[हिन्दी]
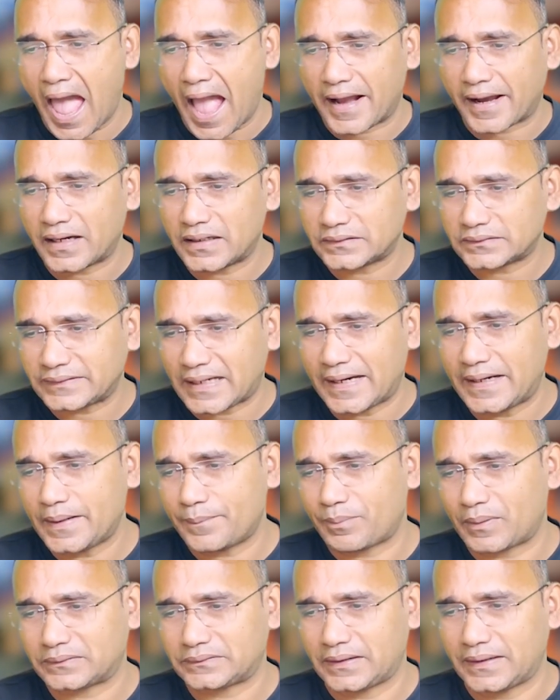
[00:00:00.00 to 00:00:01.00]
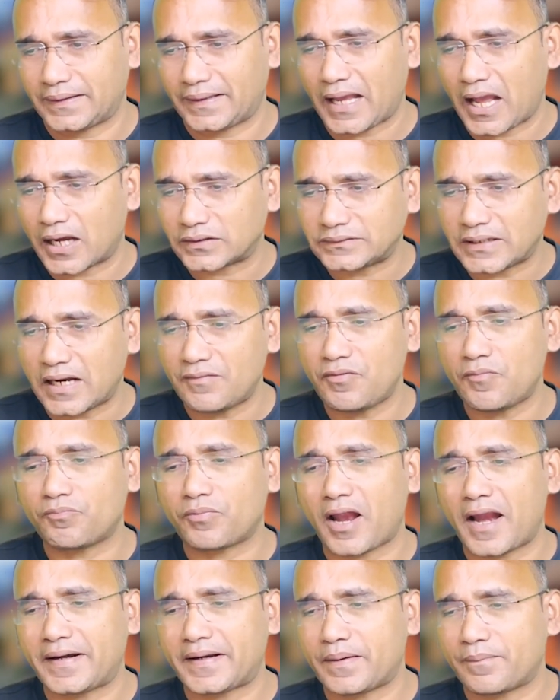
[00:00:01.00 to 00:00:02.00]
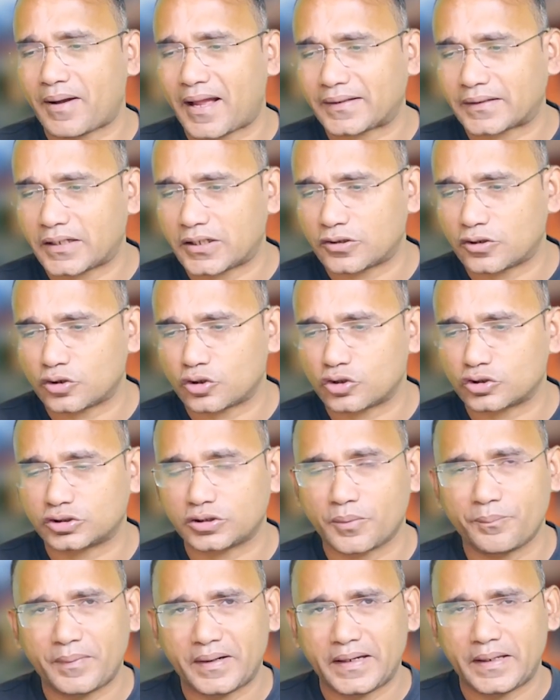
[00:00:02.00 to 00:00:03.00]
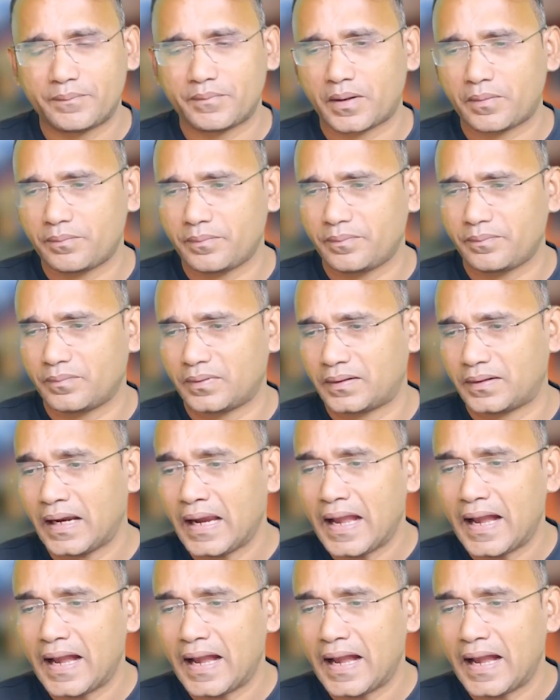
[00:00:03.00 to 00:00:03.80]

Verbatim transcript: अगर सैलिड पर्सन अगर सेल्फ एम्प्लॉयड की बात करें तो दोस्तों मिनिमम